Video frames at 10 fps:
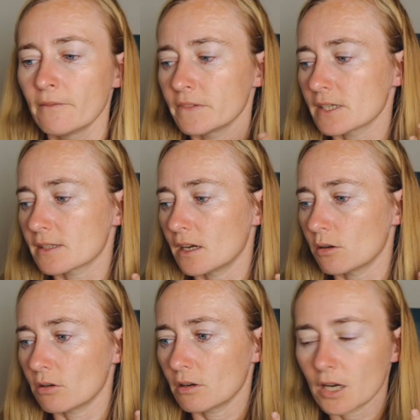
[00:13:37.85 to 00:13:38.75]
не
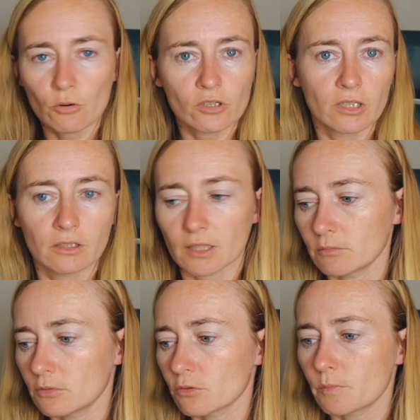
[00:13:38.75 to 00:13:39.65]
знаю, э, хороший,
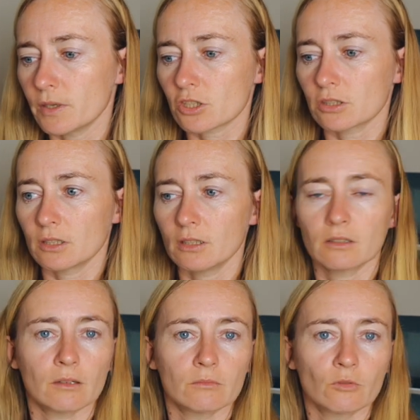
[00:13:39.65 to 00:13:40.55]
там, успешный,
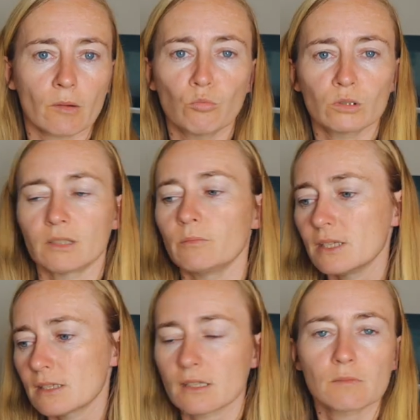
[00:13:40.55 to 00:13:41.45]
там, работа,
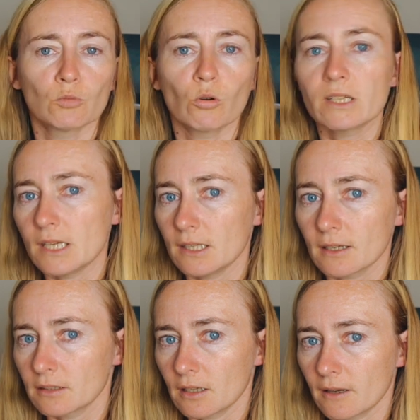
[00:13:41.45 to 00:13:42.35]
бизнес, много
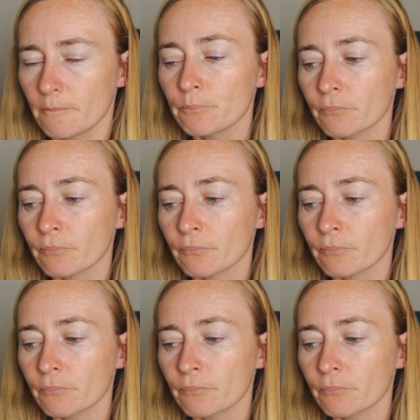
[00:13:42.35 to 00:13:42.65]
денег на